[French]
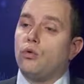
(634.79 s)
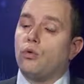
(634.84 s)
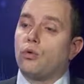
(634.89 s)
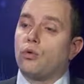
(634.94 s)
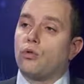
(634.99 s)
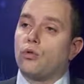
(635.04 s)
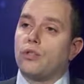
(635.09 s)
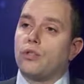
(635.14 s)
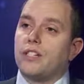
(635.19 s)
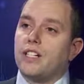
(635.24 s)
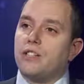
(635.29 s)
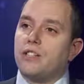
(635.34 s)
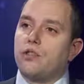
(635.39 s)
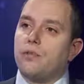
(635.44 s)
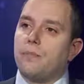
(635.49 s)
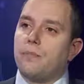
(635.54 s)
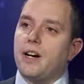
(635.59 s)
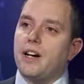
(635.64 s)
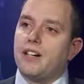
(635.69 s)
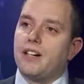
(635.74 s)
Donc,
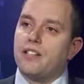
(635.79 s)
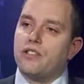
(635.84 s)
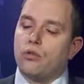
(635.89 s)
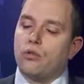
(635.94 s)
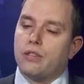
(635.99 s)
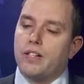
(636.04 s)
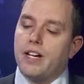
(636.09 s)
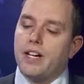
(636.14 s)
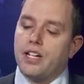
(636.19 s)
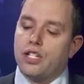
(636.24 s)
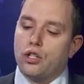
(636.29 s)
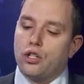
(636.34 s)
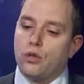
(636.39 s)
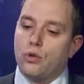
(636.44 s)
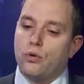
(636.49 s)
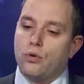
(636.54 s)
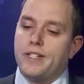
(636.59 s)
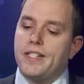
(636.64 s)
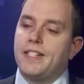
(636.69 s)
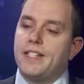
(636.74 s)
quelque part, il se cache
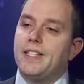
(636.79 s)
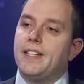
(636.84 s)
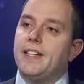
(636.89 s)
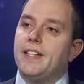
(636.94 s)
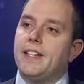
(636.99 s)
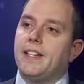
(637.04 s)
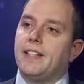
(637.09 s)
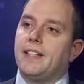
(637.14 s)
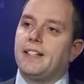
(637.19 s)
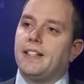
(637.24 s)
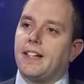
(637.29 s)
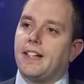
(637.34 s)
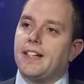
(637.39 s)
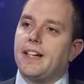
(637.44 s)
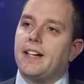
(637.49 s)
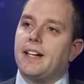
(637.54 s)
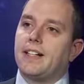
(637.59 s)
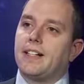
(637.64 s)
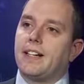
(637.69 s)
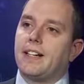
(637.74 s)
aussi
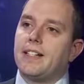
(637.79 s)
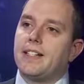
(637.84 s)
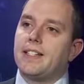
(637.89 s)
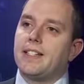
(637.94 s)
derrière la crise